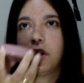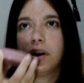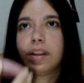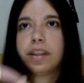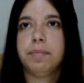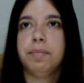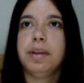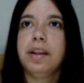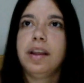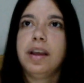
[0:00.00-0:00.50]
hora
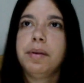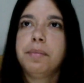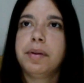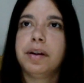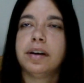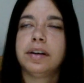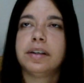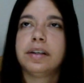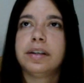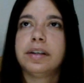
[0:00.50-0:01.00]
que me
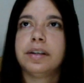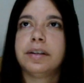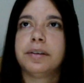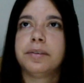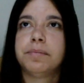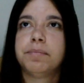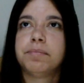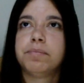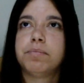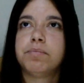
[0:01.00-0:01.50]

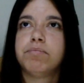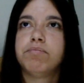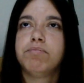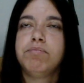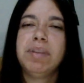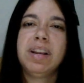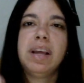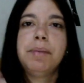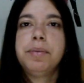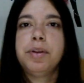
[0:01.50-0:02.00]
lembra.
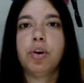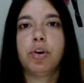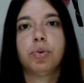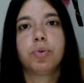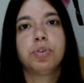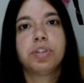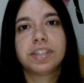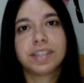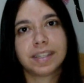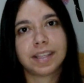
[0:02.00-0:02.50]
Me lembra
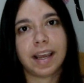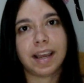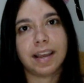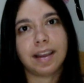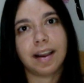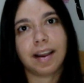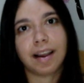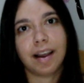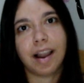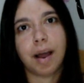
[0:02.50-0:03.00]
iogurte
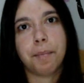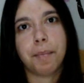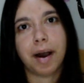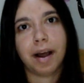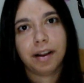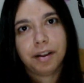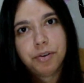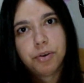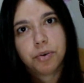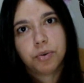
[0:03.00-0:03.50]
sem, aquela
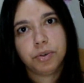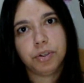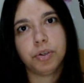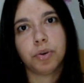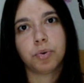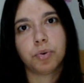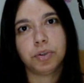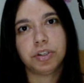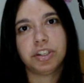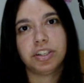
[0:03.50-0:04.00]
bala
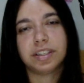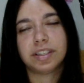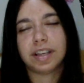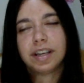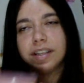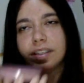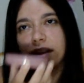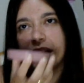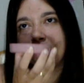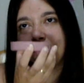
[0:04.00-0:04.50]
iogurte
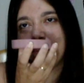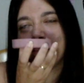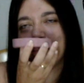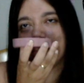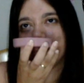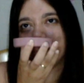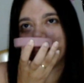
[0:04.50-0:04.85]
sem, sabe?